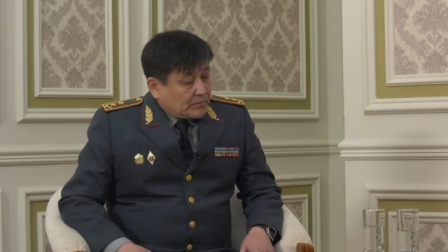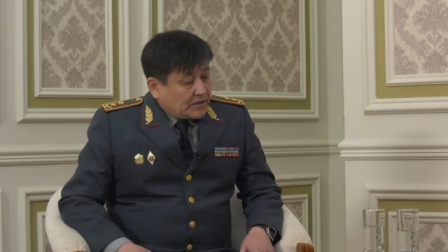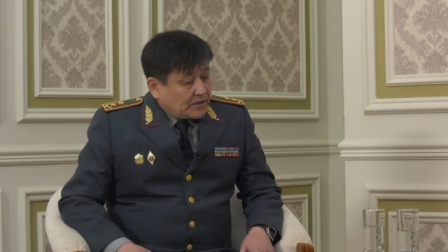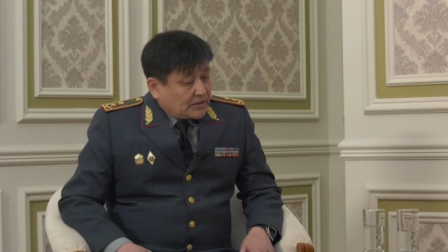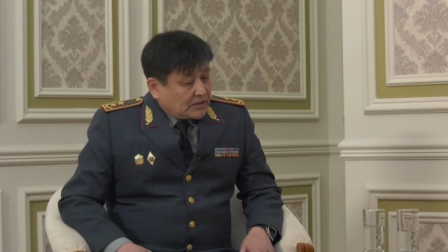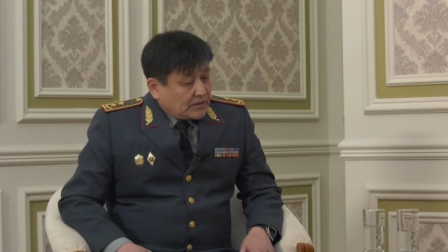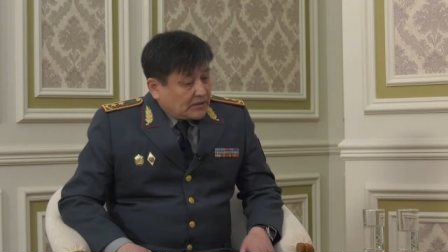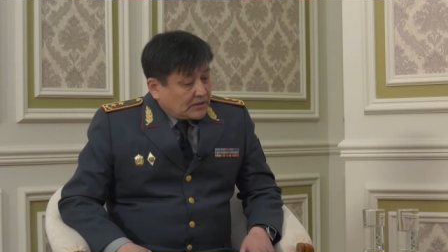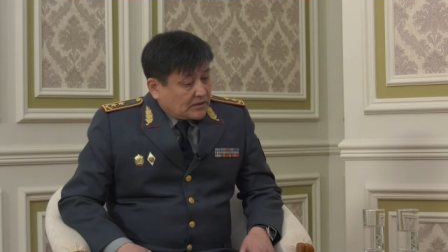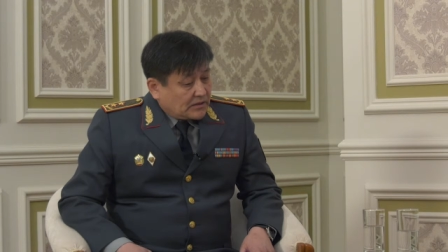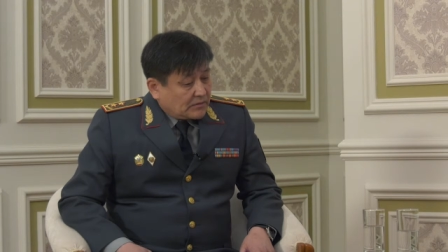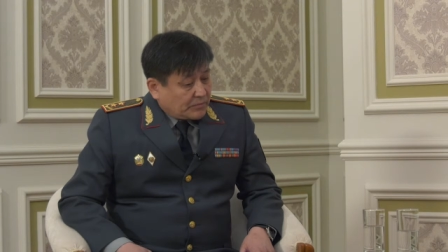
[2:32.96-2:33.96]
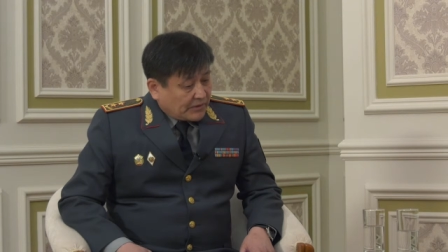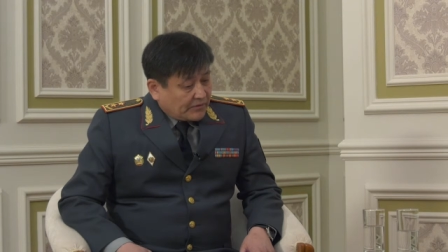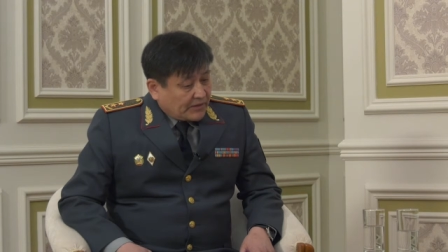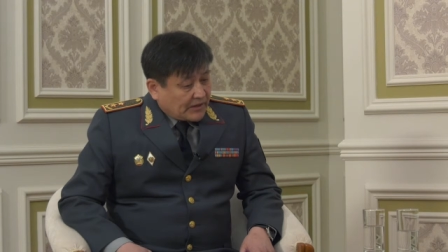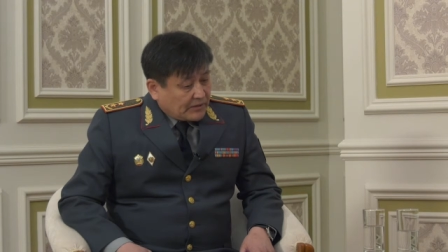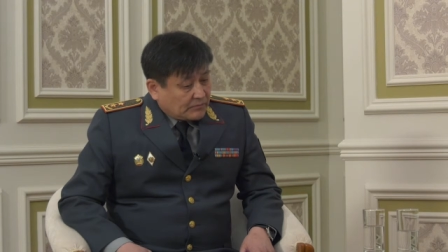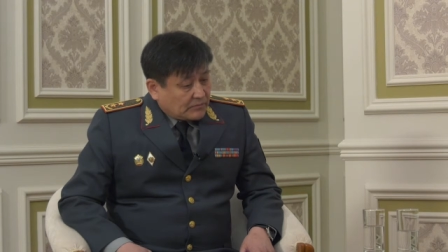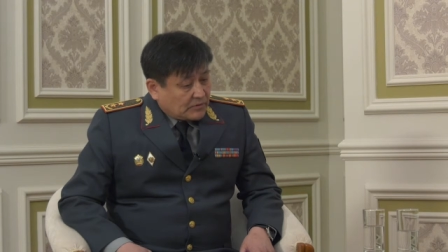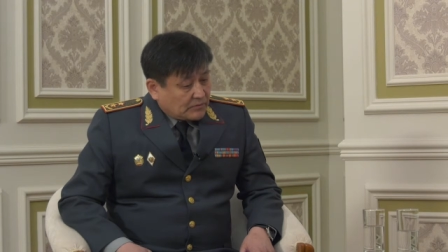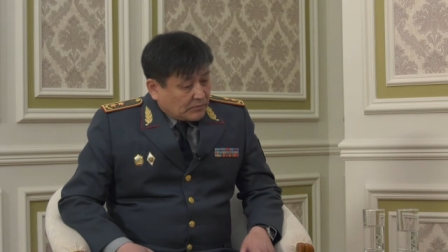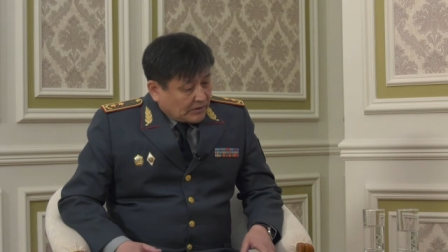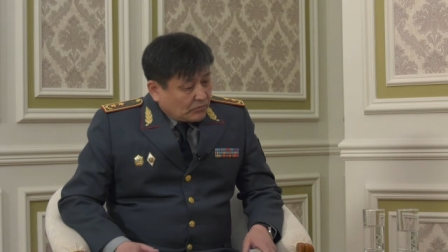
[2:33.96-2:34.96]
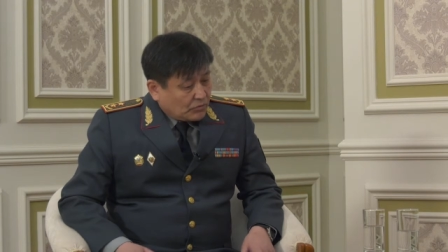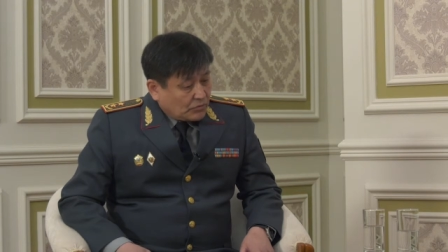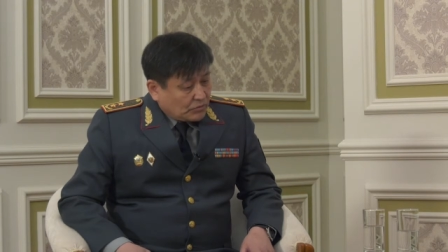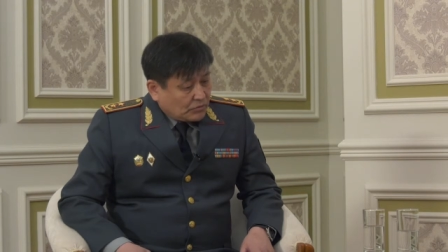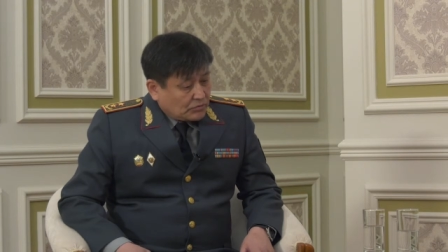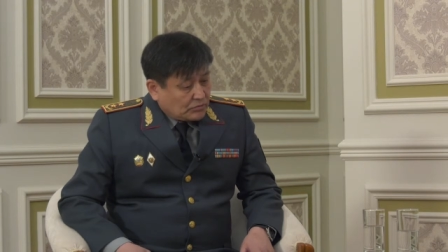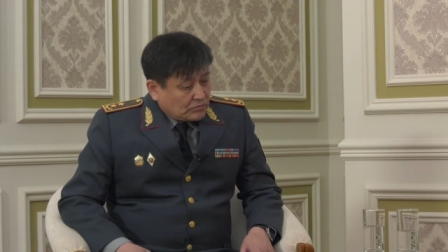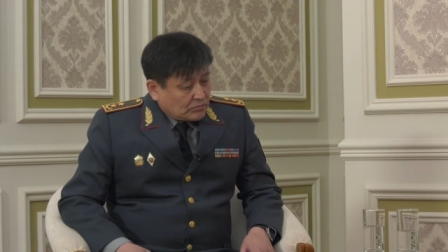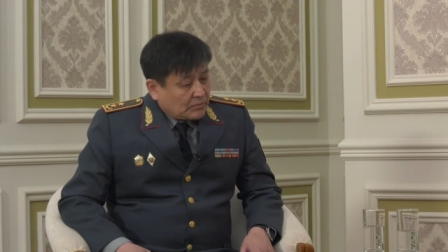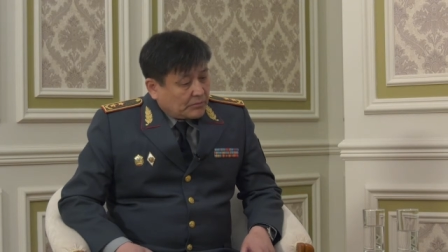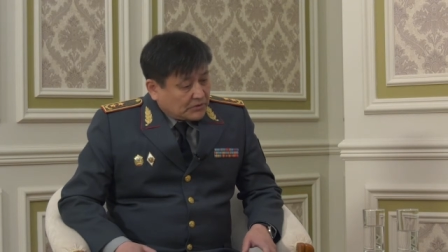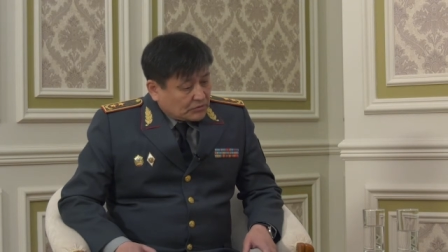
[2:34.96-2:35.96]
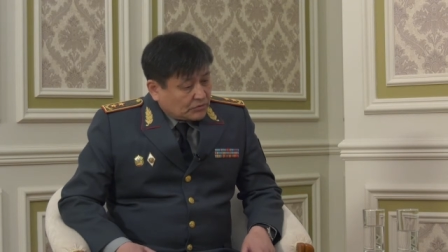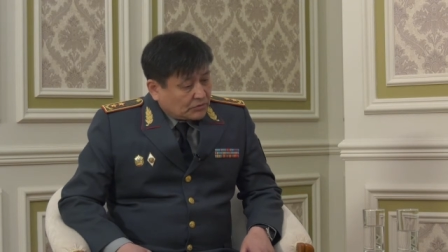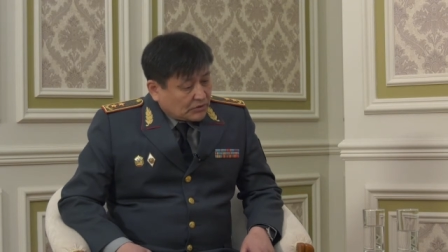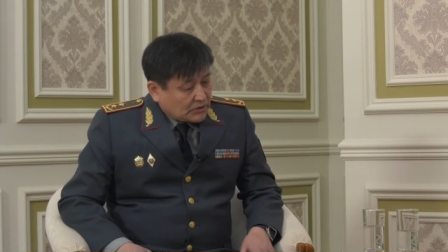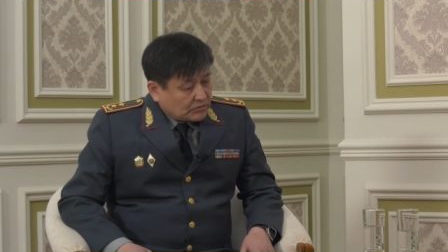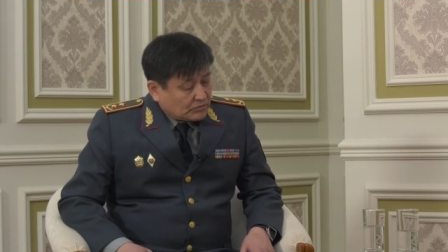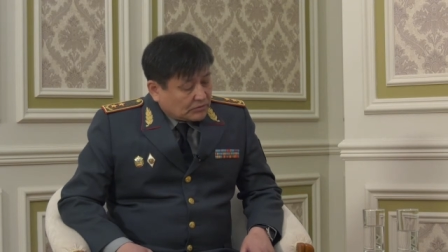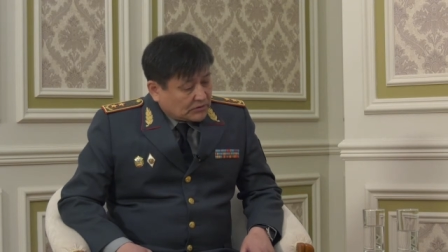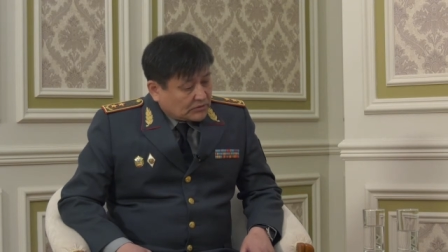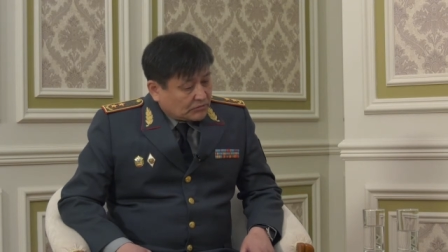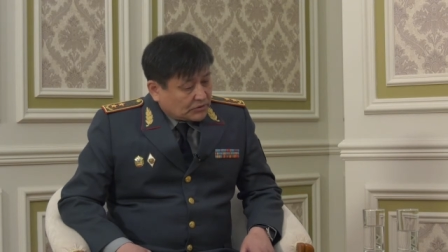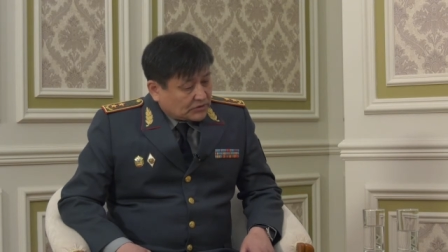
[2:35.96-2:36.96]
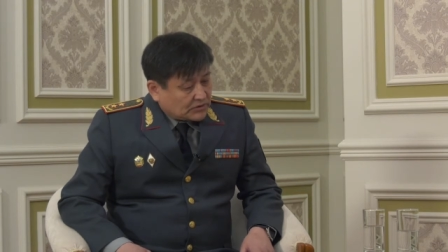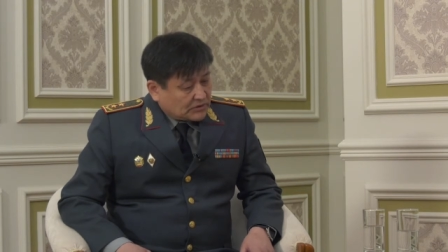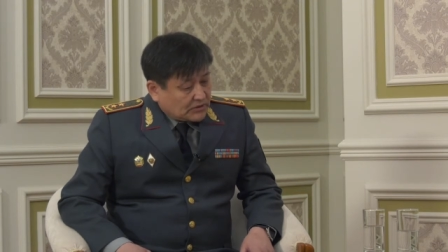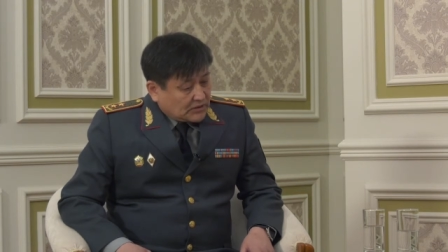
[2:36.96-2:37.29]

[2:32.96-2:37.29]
мы а, проверяем боевую, мобилизационную готовность войск,